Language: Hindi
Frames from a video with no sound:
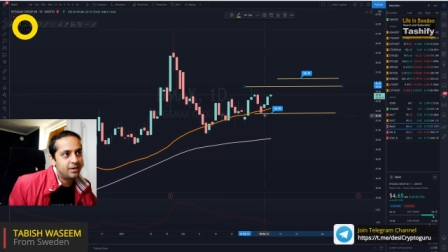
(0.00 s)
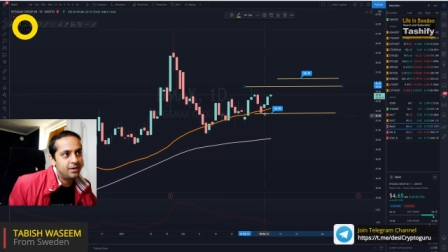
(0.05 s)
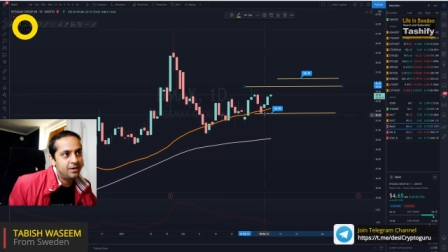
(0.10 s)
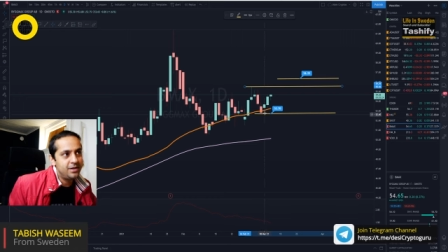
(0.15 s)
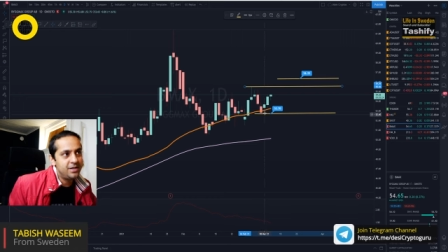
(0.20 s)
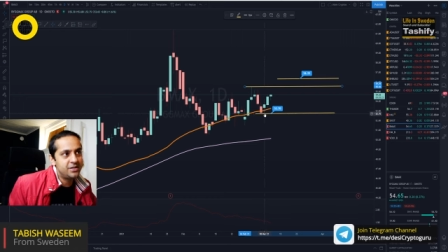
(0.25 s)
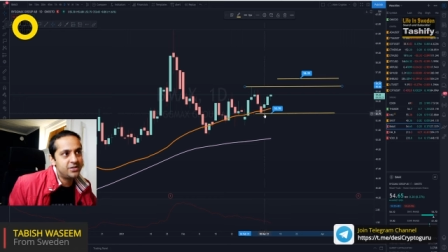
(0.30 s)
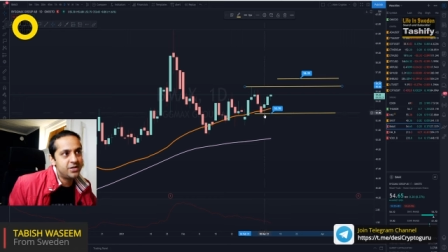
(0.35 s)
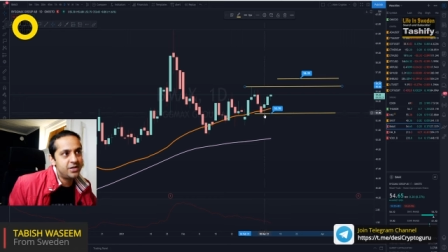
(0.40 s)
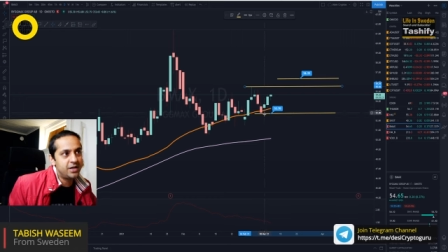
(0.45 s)

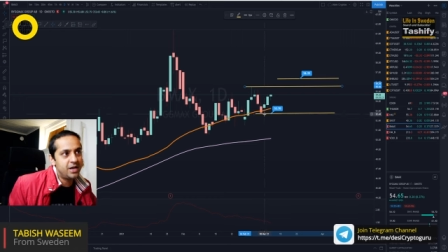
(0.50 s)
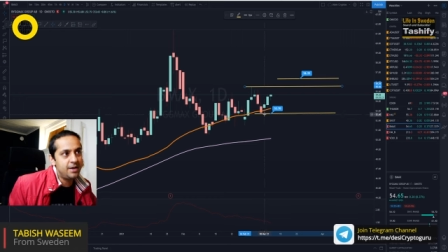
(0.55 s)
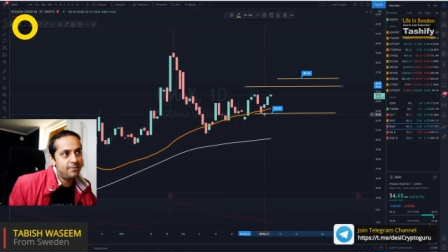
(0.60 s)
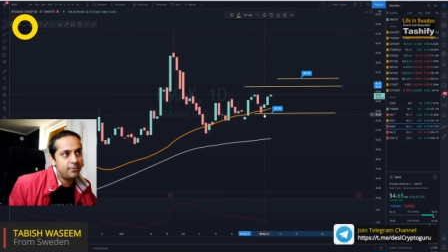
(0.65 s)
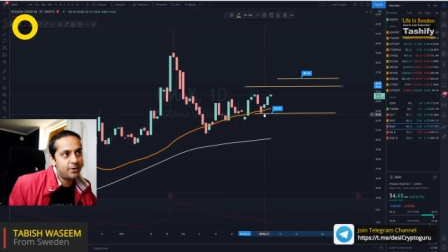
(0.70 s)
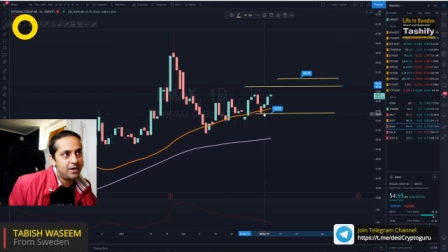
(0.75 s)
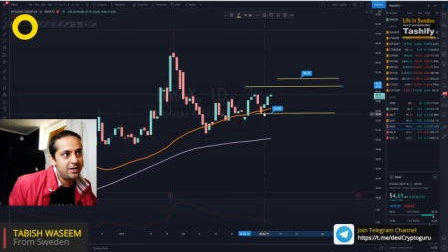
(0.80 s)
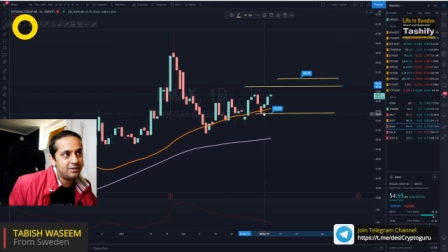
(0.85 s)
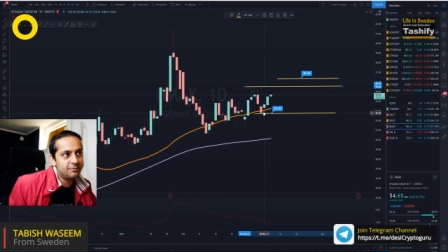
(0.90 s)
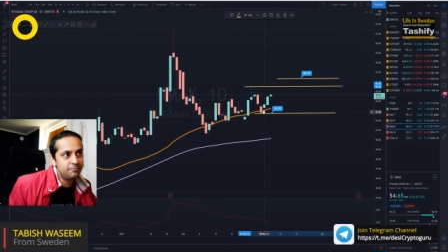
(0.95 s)
नीचे गई
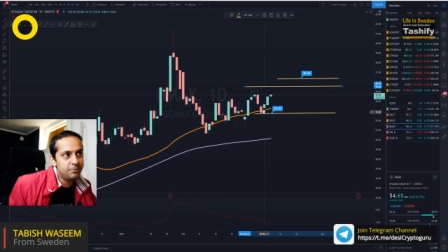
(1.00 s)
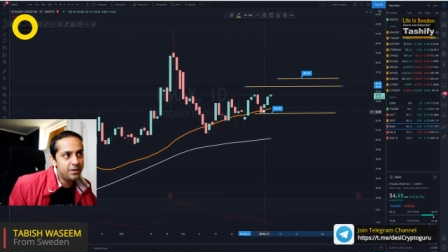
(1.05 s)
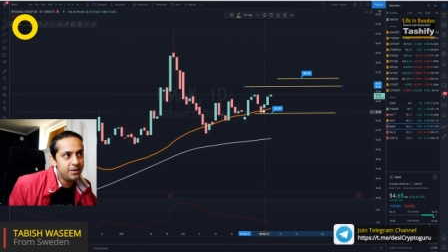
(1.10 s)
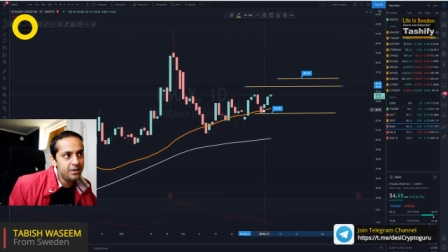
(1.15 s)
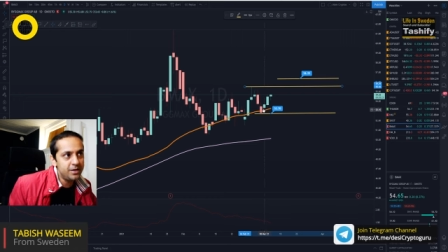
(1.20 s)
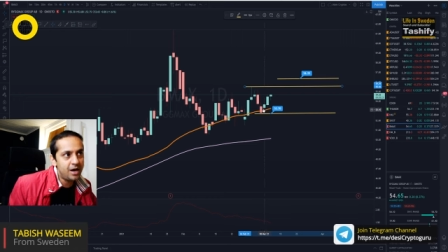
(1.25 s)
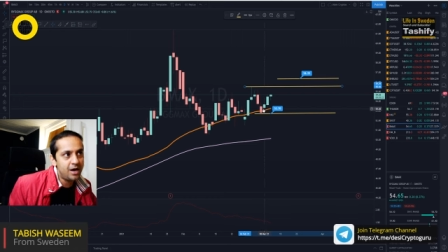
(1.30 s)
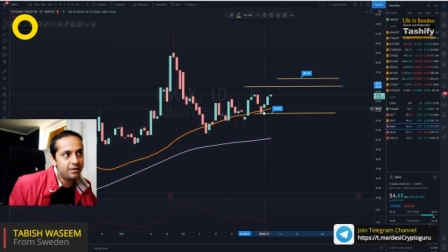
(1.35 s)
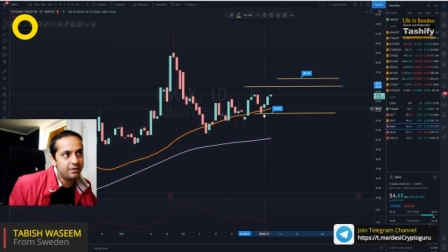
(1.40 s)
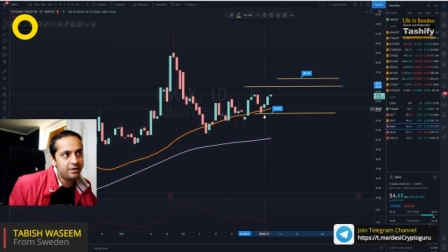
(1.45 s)
प्राइस फिर
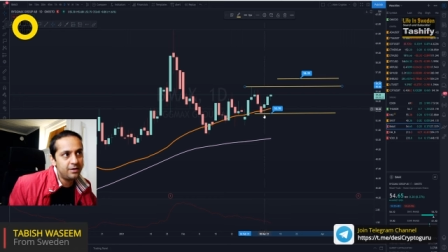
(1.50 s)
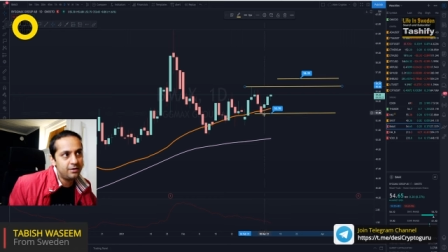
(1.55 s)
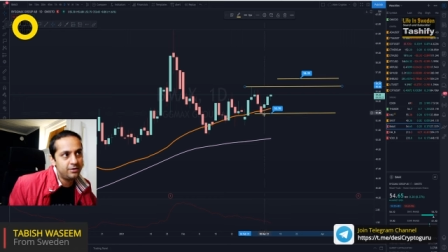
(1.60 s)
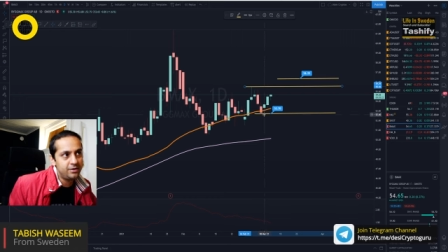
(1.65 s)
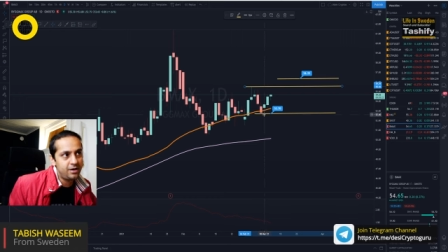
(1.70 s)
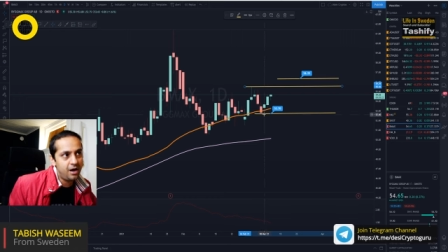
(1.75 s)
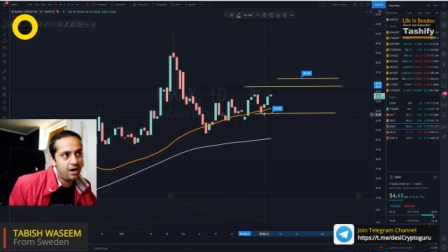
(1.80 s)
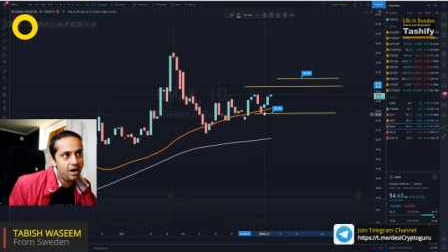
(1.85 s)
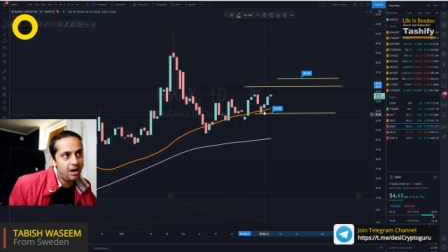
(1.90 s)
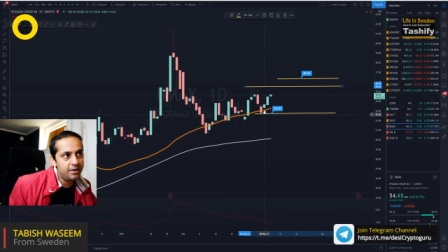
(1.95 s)
यहाँ से
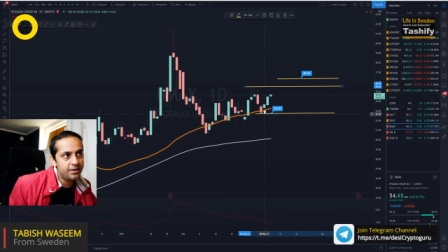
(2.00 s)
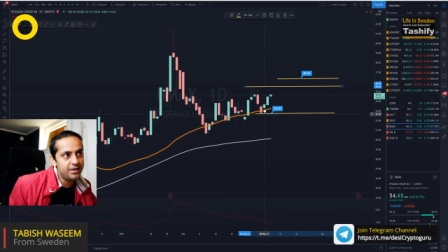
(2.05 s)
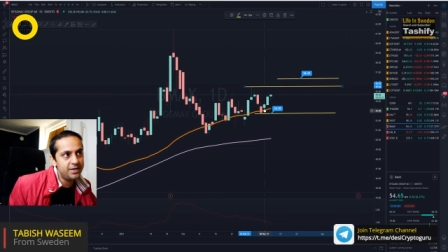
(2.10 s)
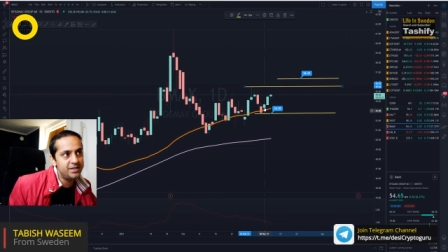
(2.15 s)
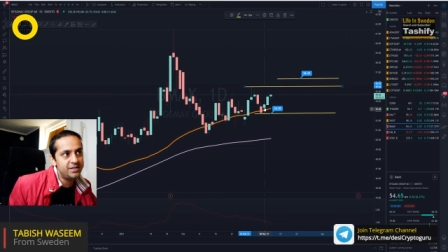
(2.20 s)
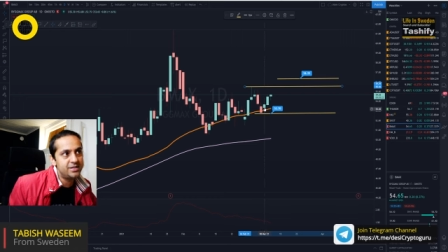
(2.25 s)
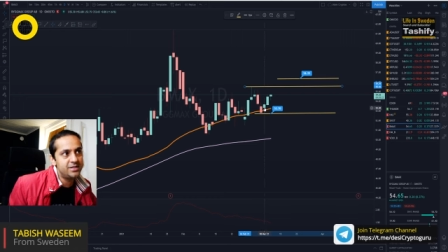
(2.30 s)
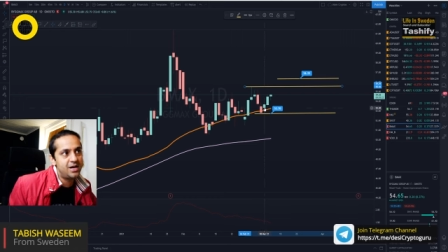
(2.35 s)
यहाँ से नीचे